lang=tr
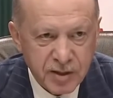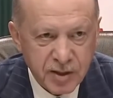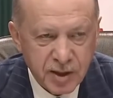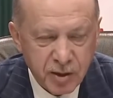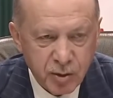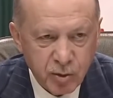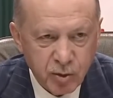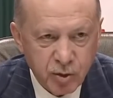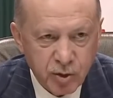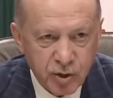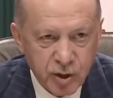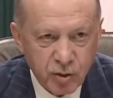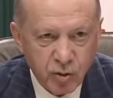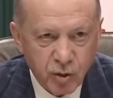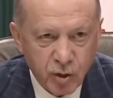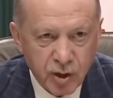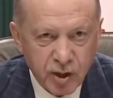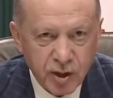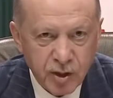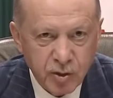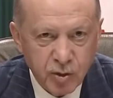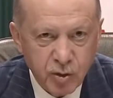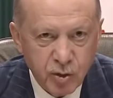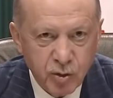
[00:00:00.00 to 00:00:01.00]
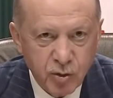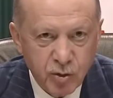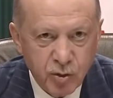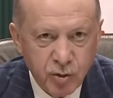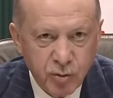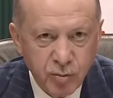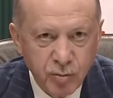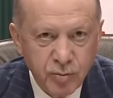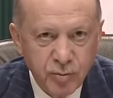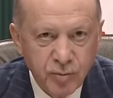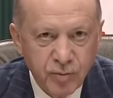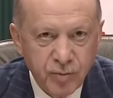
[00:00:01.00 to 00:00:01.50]
asgari ücret olarak
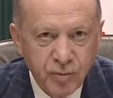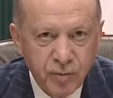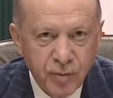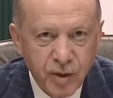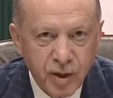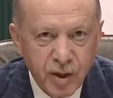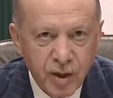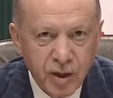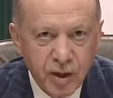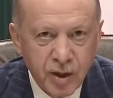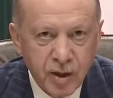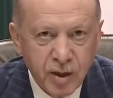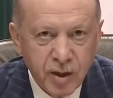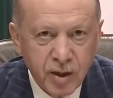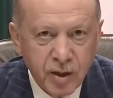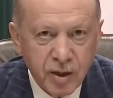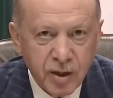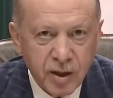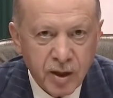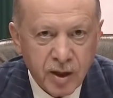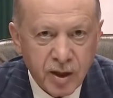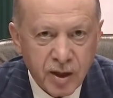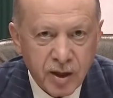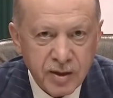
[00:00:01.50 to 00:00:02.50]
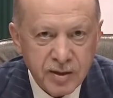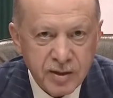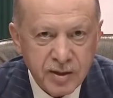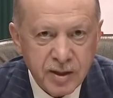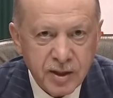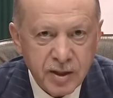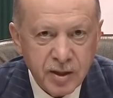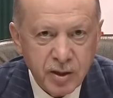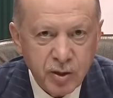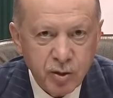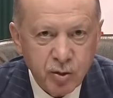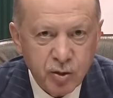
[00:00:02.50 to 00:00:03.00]
söylüyorum.
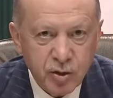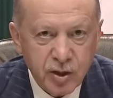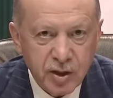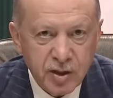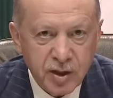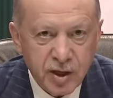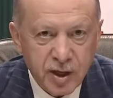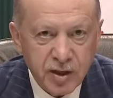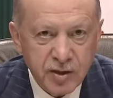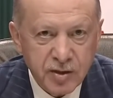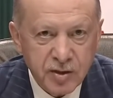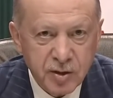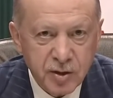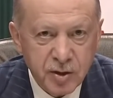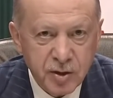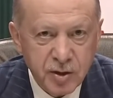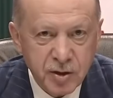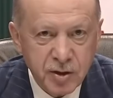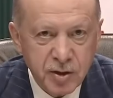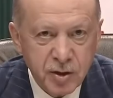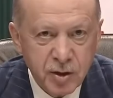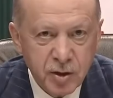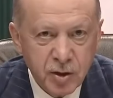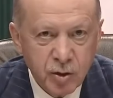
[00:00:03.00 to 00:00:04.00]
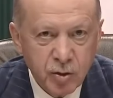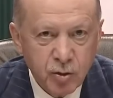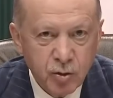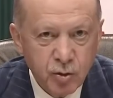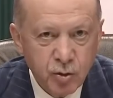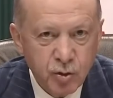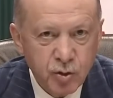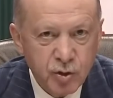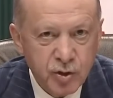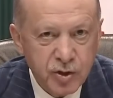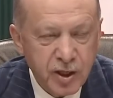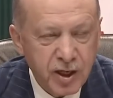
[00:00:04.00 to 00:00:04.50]
Asgari ücret artışı
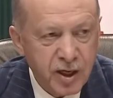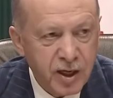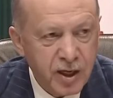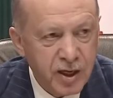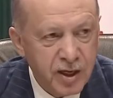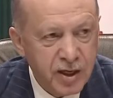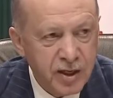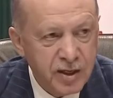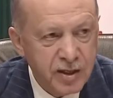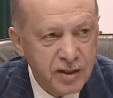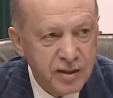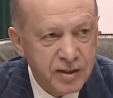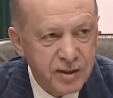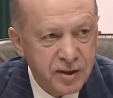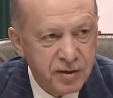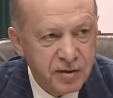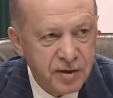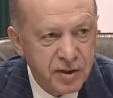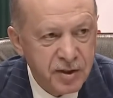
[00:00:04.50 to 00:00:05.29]
yüzde 50